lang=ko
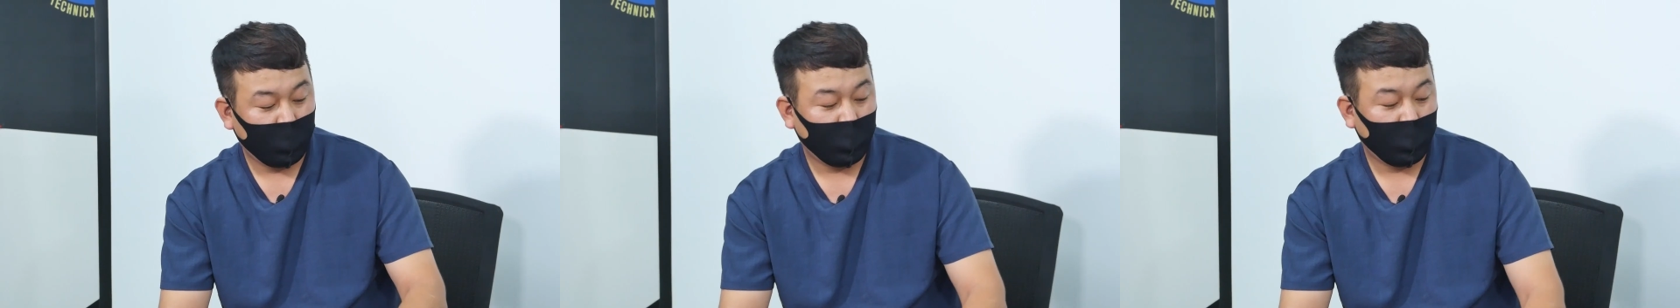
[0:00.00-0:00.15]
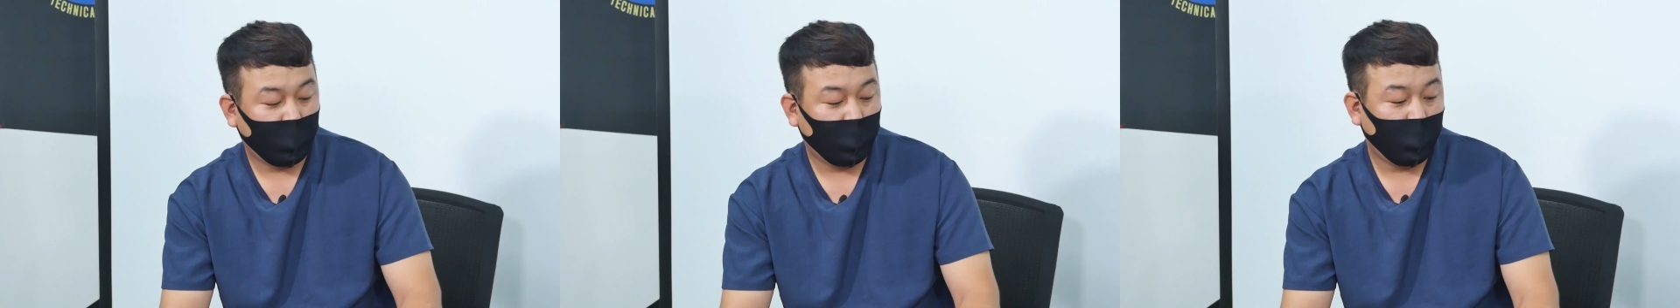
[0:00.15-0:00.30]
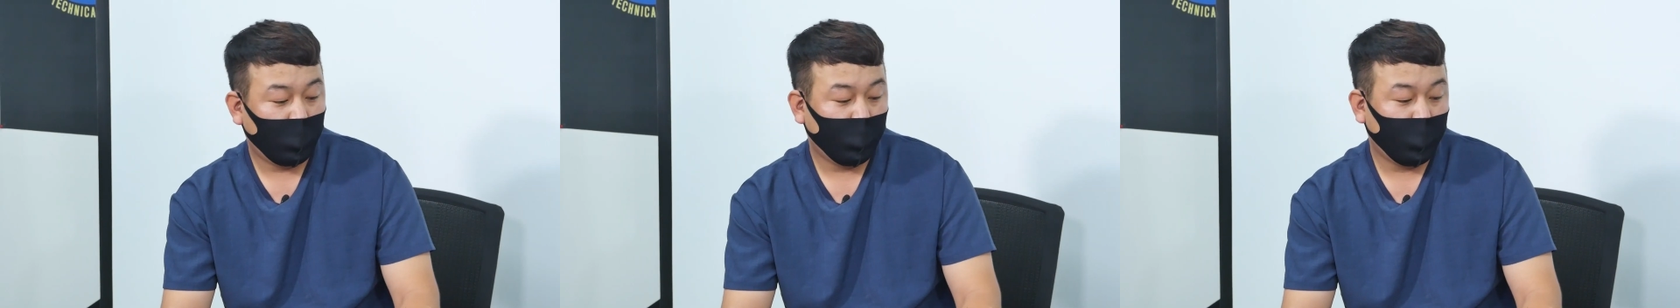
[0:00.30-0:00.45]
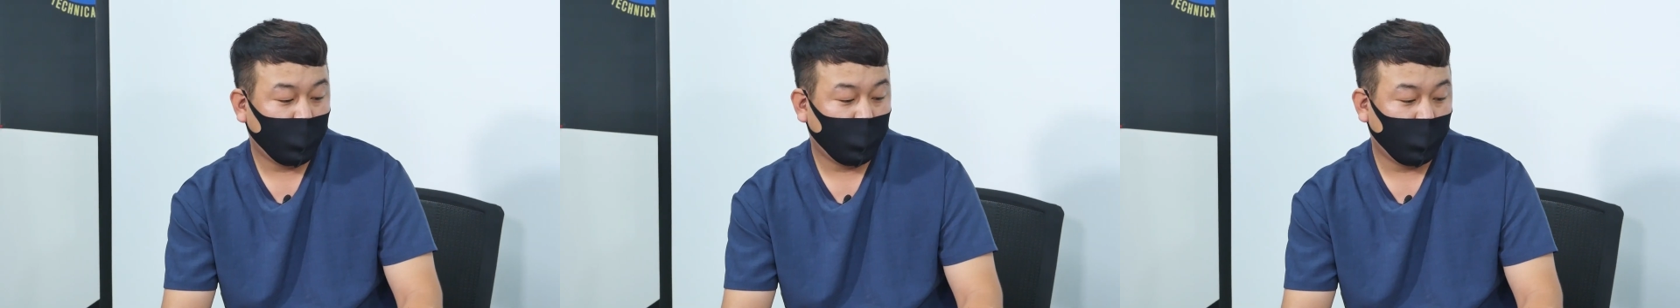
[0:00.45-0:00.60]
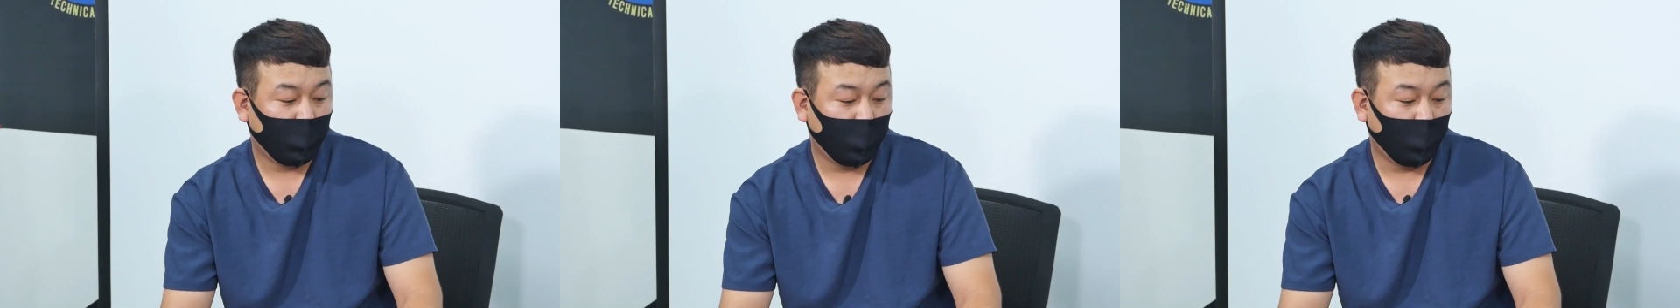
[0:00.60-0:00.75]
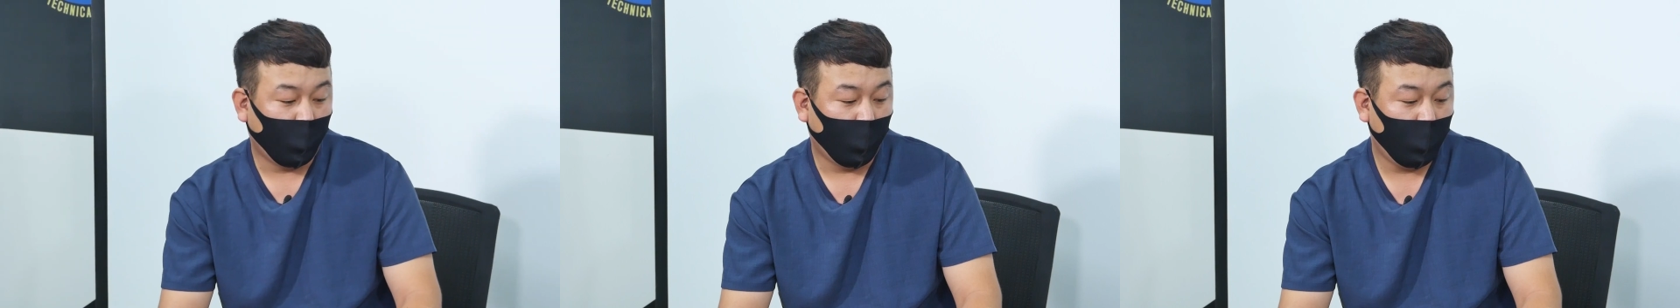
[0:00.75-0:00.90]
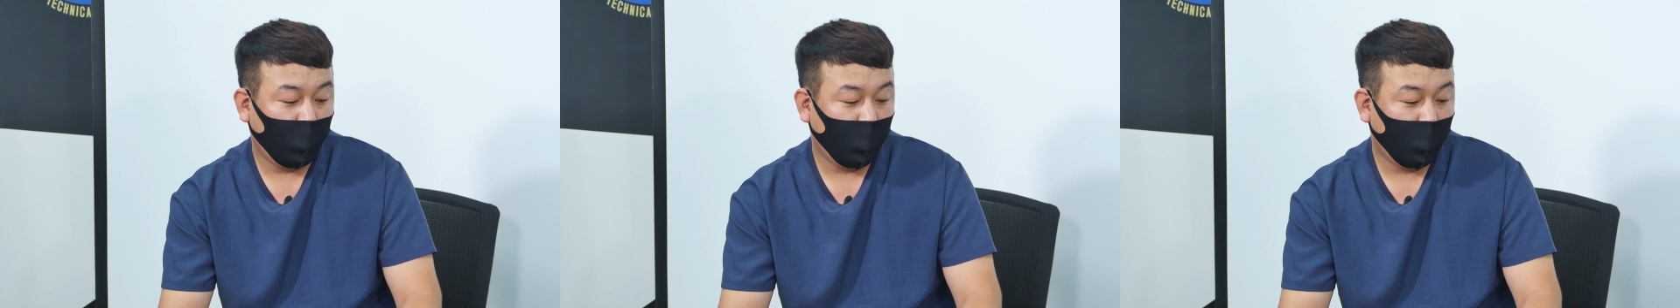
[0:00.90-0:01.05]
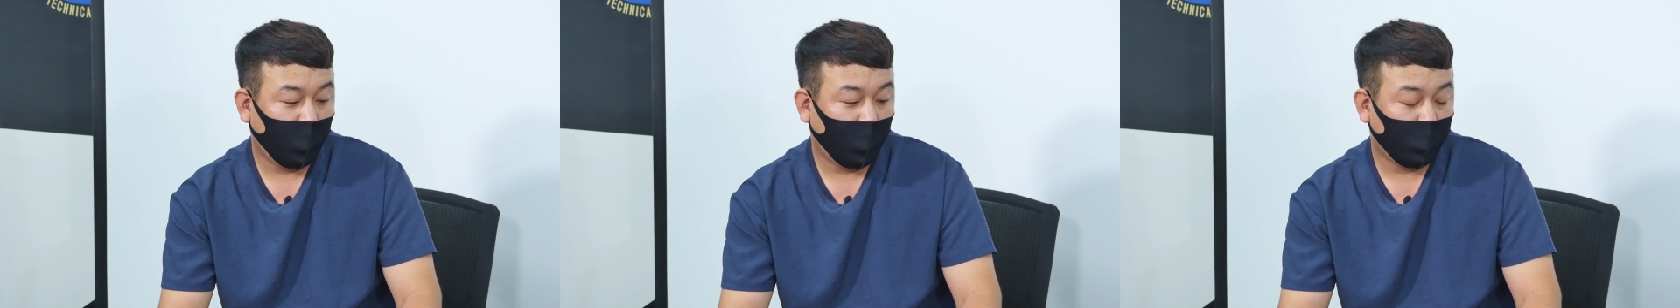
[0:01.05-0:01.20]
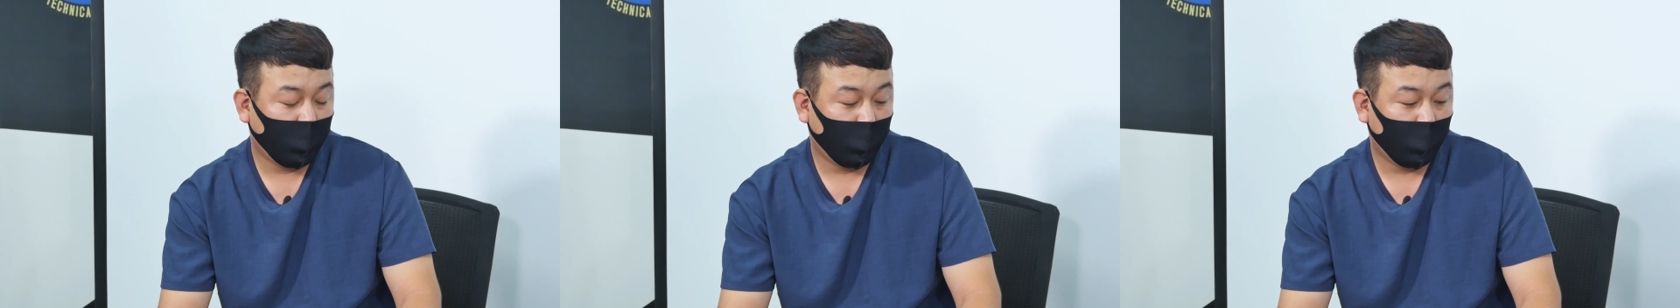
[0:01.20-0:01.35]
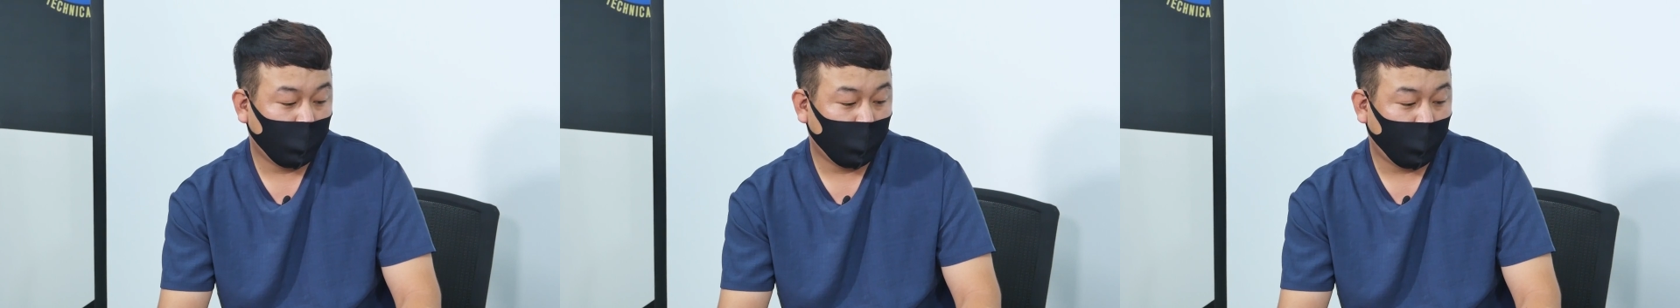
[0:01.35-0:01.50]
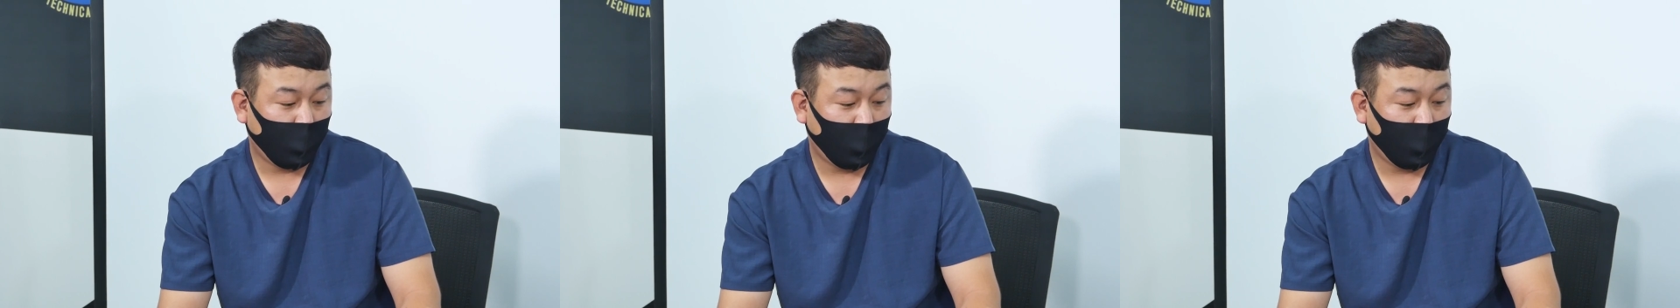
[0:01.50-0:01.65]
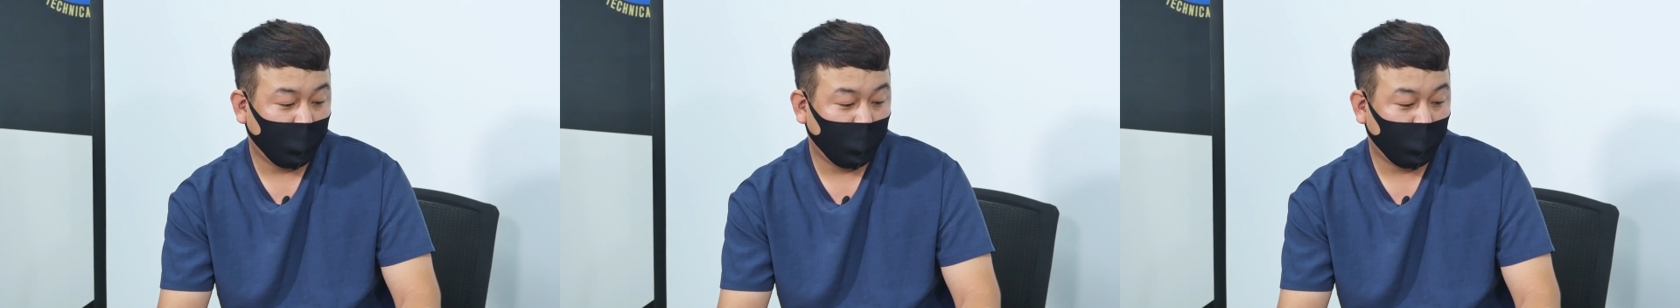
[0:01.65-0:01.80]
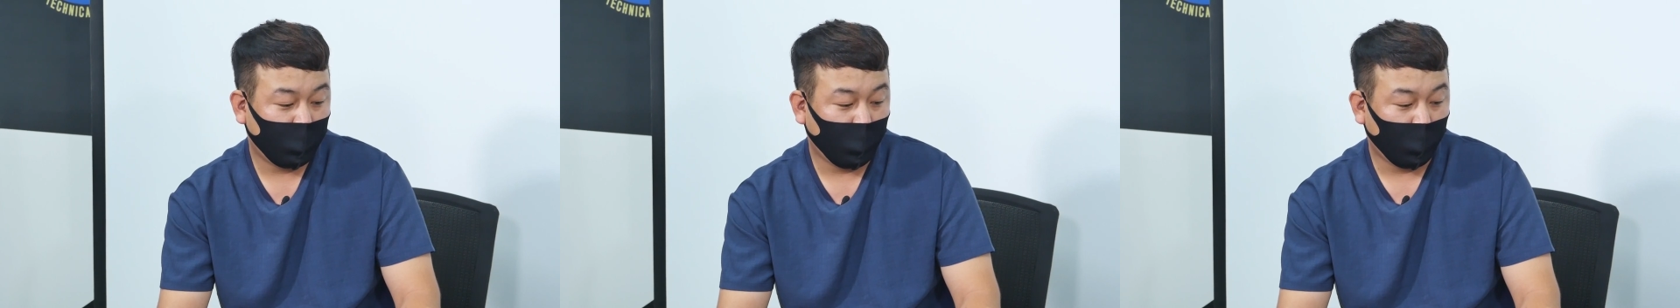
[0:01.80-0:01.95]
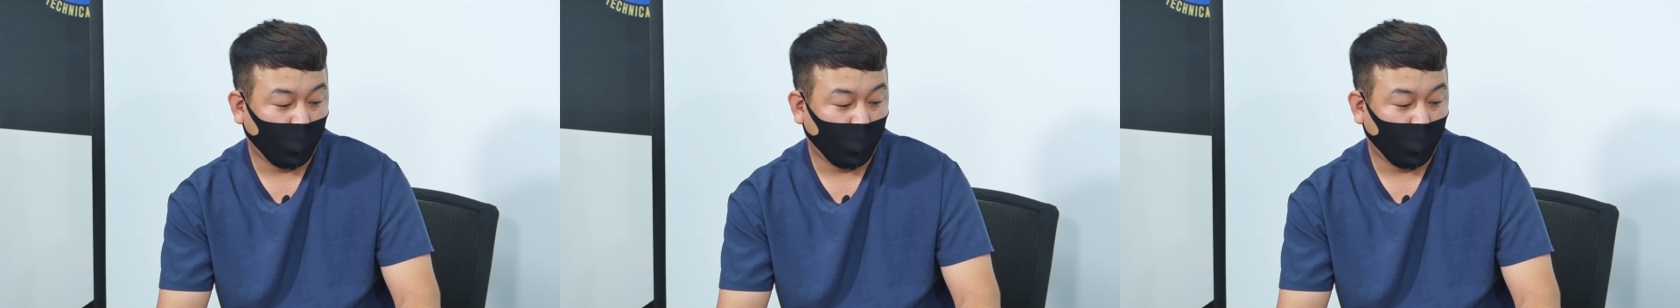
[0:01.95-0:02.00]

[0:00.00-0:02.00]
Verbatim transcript: 그 클럽에서는 오 일 과정으로 베이,